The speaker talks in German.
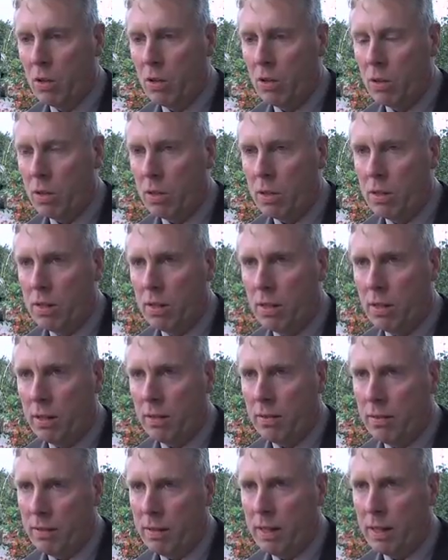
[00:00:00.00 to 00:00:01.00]
Und
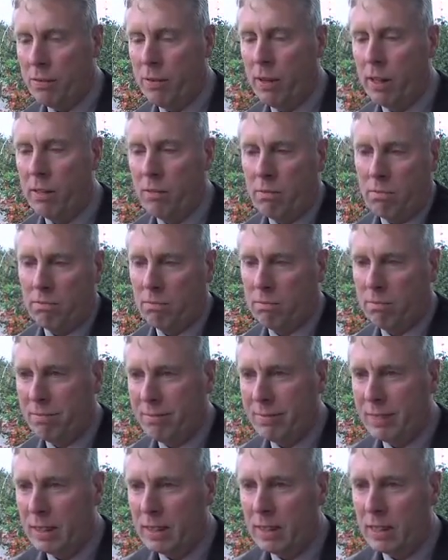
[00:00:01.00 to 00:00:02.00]
äh, deswegen
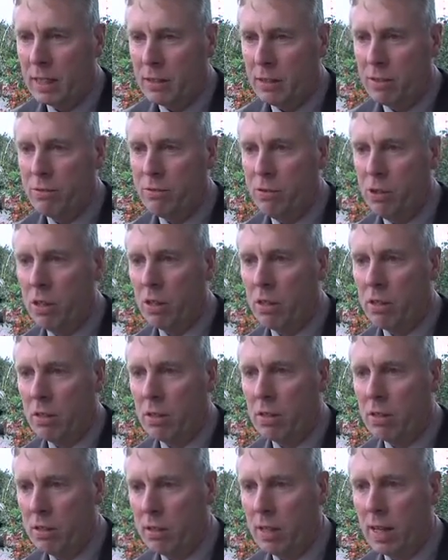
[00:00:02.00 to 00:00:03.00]
ist das für
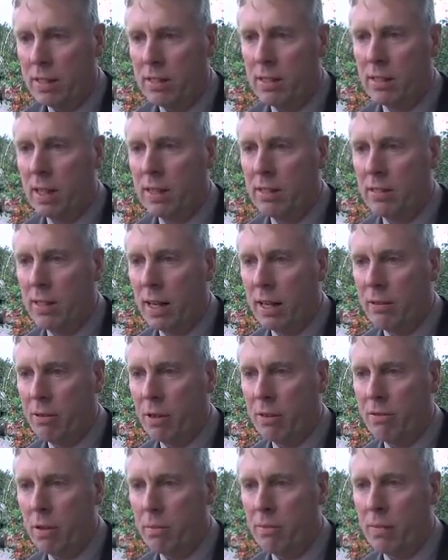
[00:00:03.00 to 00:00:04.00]
uns als, als
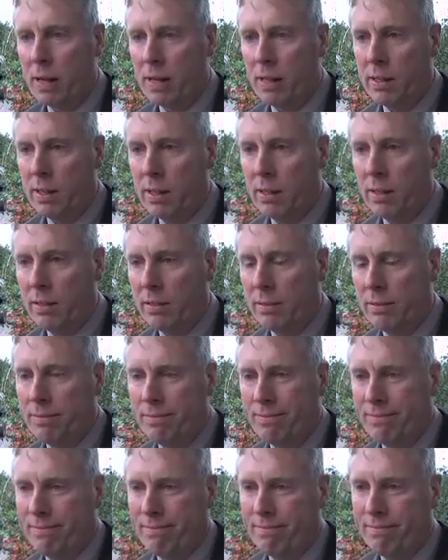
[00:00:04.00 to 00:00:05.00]
Landvolkverband äh,
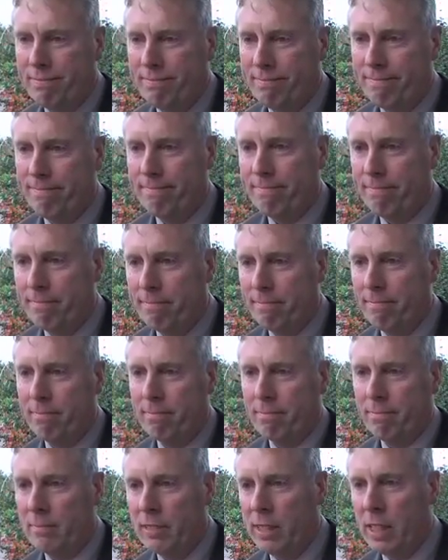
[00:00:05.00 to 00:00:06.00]

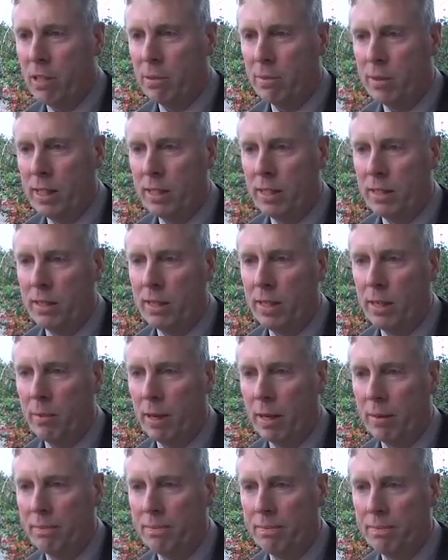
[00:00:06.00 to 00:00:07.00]
nicht unbedingt ein
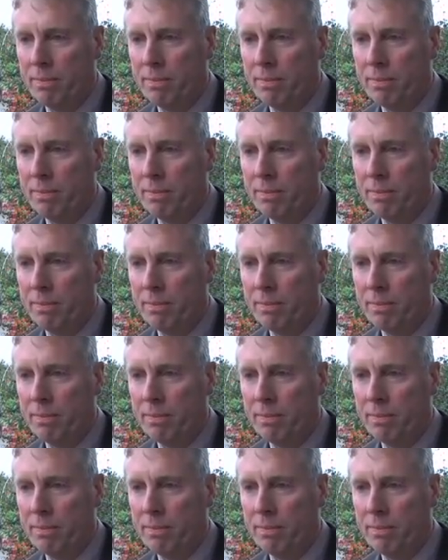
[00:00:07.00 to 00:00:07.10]
Thema.